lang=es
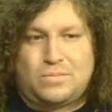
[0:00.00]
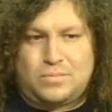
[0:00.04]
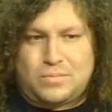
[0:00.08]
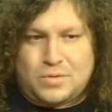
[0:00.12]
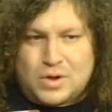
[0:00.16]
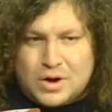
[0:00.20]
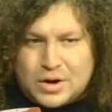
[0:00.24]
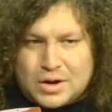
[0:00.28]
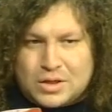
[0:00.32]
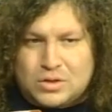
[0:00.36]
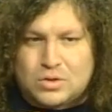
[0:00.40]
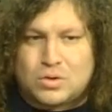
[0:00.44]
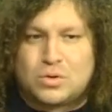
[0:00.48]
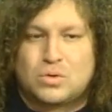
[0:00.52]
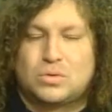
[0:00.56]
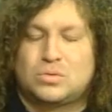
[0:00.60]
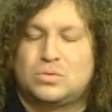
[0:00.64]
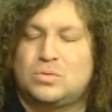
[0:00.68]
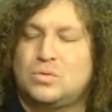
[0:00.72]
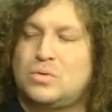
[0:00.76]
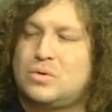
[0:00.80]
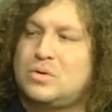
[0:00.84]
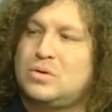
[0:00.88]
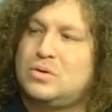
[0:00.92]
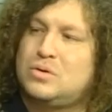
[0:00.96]
Rito
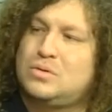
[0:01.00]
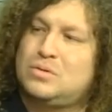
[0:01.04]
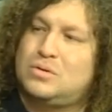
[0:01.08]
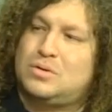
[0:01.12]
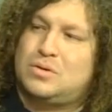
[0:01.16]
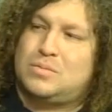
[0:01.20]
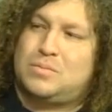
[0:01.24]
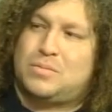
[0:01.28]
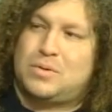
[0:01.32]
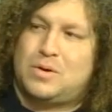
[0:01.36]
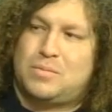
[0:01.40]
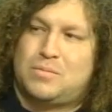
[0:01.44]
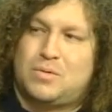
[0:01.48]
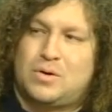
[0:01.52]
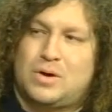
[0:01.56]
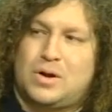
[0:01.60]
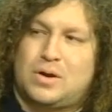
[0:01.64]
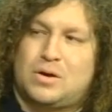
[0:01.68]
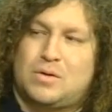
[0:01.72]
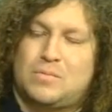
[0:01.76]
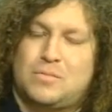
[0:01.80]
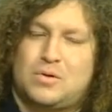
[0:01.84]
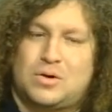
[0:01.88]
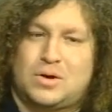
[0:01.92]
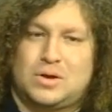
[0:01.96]
Nocturno, nos pueden
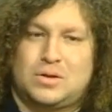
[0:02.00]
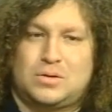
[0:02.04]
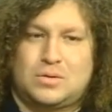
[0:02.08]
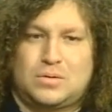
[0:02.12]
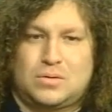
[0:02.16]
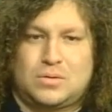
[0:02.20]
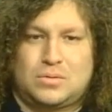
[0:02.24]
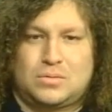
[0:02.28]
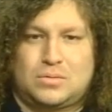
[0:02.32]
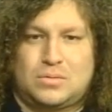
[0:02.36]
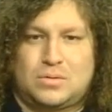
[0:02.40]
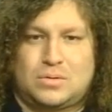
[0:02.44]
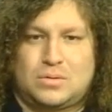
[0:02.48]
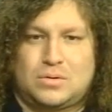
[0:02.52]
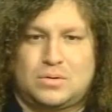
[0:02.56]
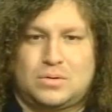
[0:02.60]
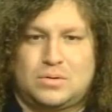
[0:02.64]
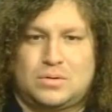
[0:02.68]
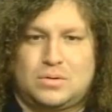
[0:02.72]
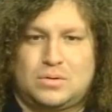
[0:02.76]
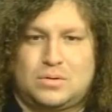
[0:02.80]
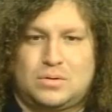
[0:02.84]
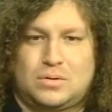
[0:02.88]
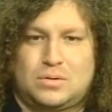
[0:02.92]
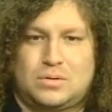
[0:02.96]
buscar como Rito
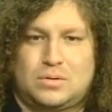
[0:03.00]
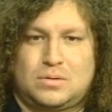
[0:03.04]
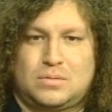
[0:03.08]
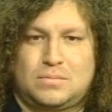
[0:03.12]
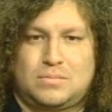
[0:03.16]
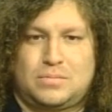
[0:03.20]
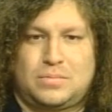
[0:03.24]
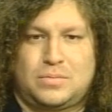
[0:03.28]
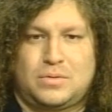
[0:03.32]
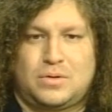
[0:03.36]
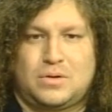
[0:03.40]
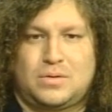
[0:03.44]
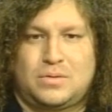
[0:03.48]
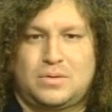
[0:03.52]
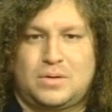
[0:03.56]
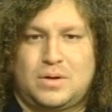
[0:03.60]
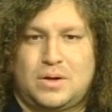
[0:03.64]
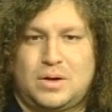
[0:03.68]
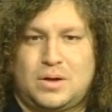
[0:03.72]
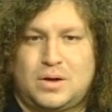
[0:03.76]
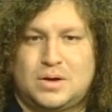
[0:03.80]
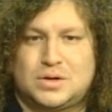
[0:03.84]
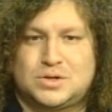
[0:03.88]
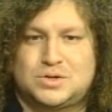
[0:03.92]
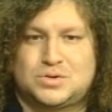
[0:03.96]
Nocturno,
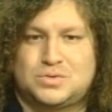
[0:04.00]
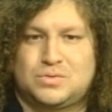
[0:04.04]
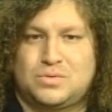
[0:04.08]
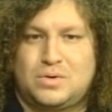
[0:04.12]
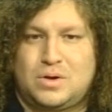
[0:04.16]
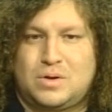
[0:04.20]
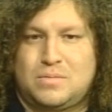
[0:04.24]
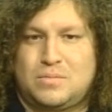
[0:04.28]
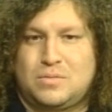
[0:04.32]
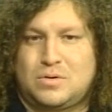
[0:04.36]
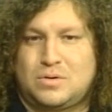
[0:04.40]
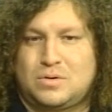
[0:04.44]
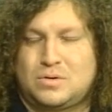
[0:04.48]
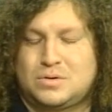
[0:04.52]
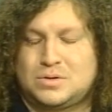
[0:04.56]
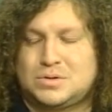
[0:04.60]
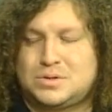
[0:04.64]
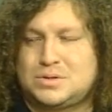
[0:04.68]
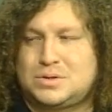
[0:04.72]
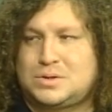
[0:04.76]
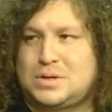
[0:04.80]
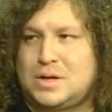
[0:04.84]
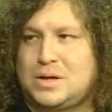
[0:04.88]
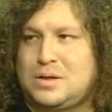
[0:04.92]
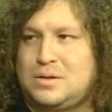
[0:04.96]
donde
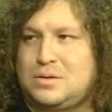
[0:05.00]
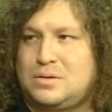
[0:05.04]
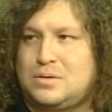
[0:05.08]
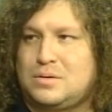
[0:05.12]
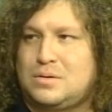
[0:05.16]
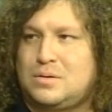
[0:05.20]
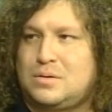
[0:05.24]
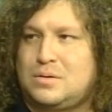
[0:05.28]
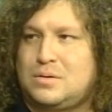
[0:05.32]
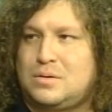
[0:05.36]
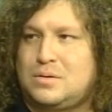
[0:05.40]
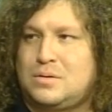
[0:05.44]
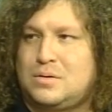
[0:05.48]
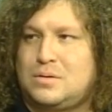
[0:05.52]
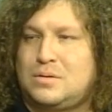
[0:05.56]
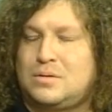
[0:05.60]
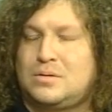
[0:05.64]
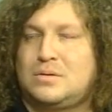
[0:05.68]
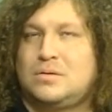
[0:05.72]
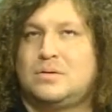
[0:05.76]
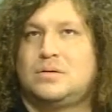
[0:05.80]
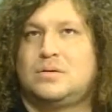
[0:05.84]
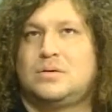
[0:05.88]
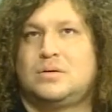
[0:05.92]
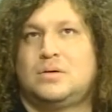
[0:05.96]
subimos
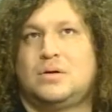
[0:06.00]
tanto